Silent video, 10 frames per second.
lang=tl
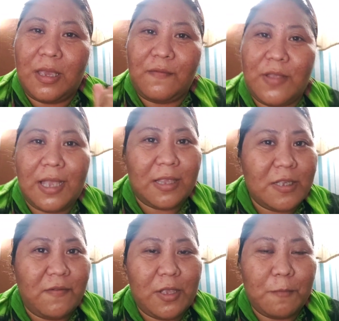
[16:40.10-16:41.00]
if you like
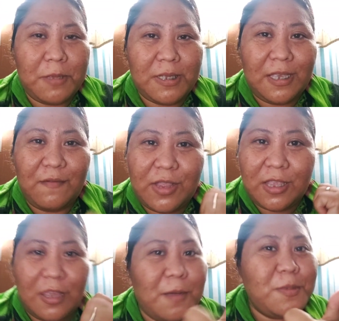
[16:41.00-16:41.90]
this video, please give it
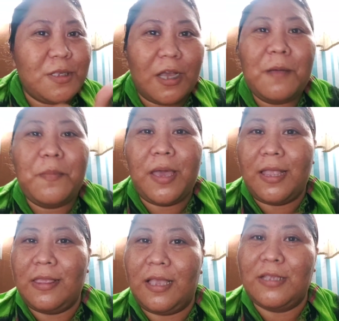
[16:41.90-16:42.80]
a thumbs up.
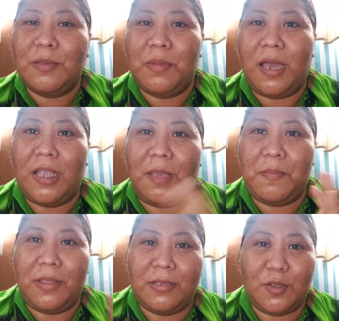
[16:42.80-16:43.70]
And then, sa mga
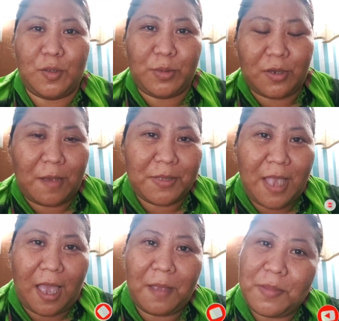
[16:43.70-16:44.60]
hindi pa nagsusubscribe
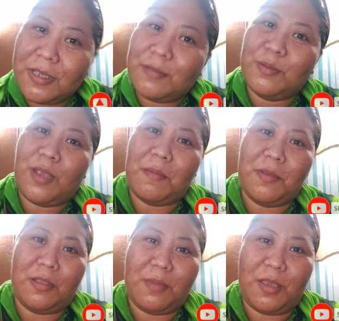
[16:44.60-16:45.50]
sa akin, please subscribe
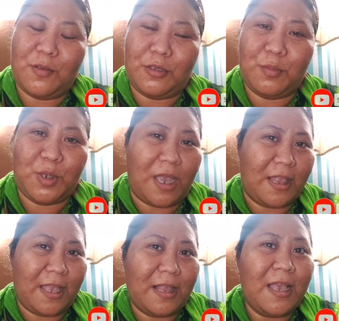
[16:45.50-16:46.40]
me on my YouTube
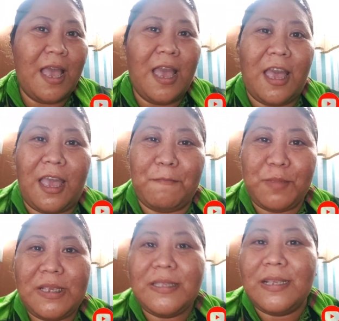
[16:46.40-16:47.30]
channel. And
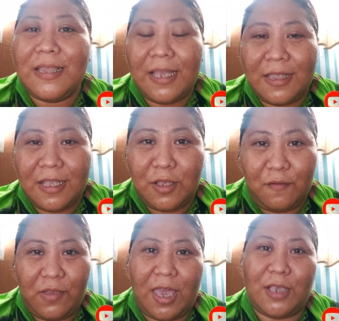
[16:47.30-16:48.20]
please click the
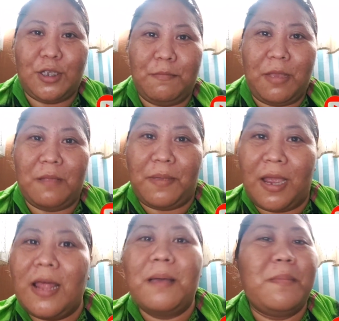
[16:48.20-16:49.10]
notification bell
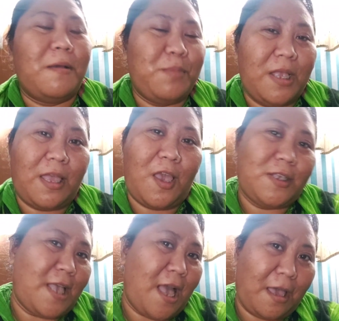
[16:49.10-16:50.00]
para ma-update
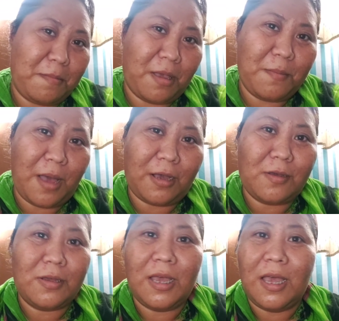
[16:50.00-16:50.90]
kayo sa aking mga
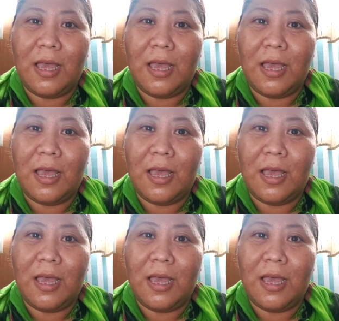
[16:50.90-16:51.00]
bagong